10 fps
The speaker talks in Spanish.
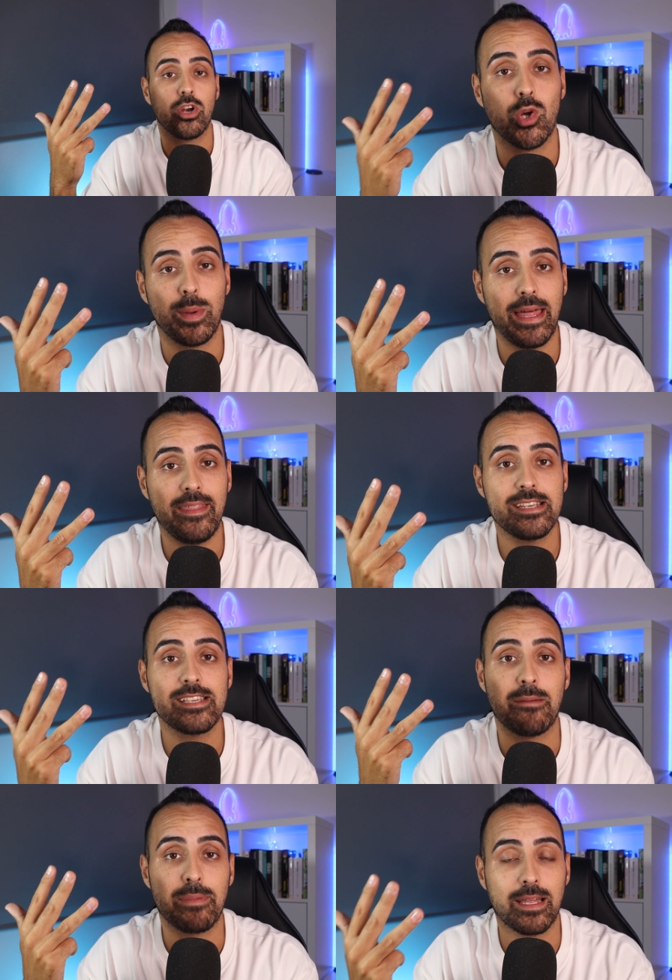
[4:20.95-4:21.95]
novedades,
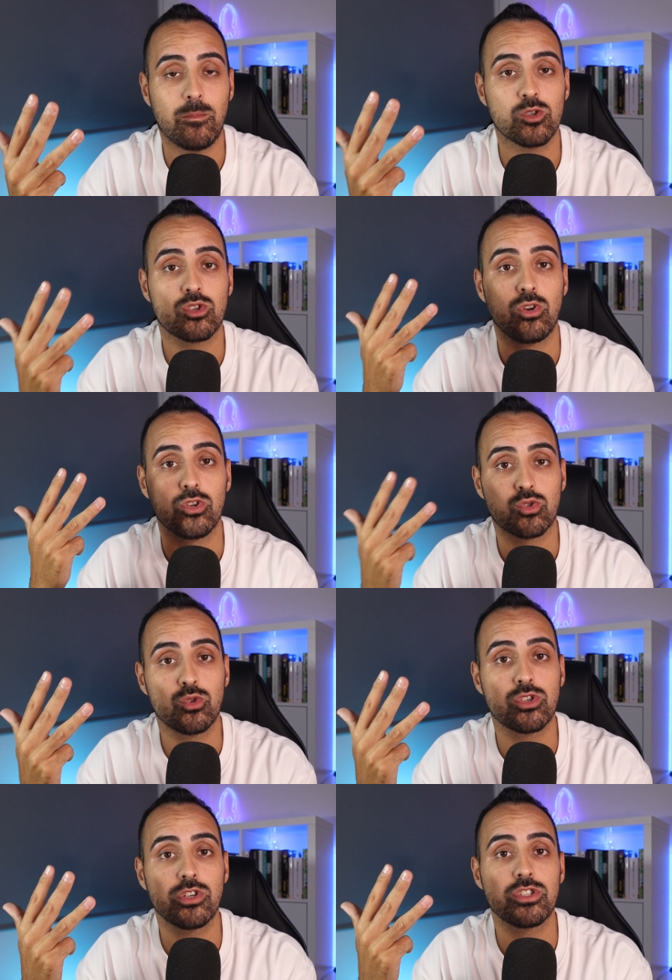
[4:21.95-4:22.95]
empezamos con los
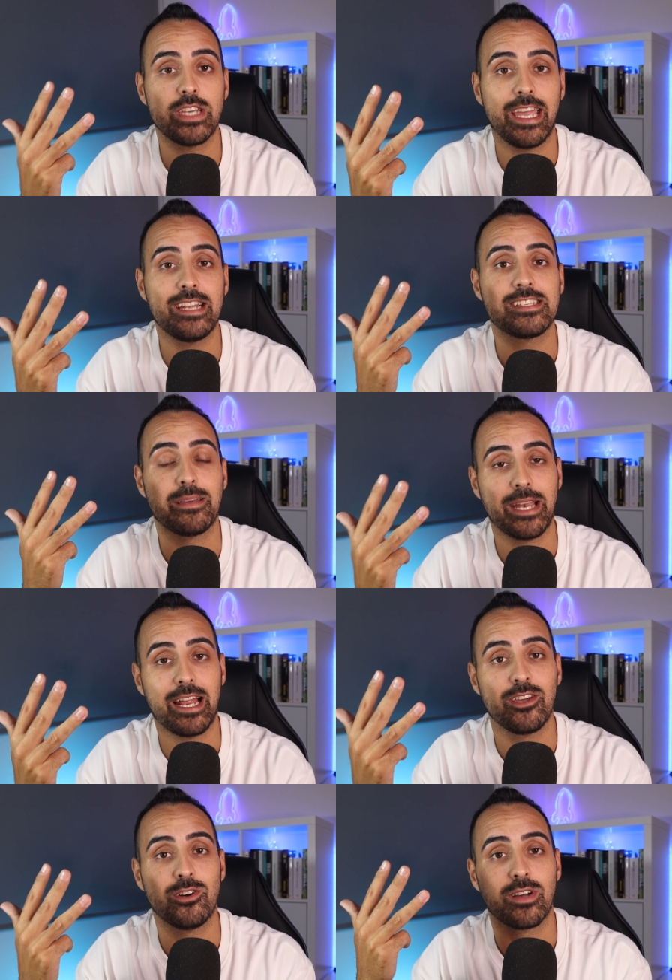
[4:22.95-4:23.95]
cursos en
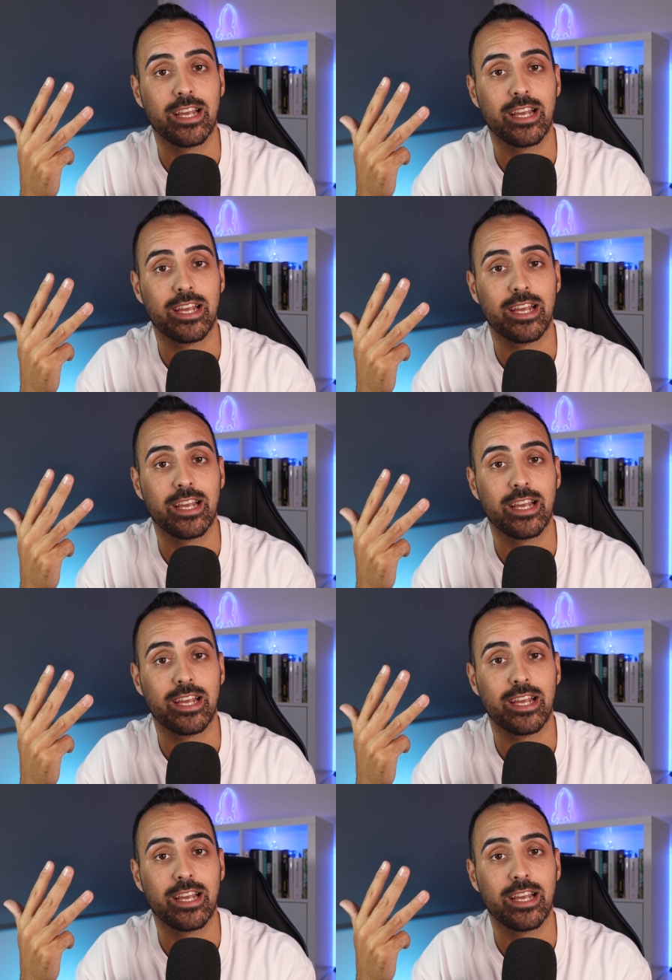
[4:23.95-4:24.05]
Seminario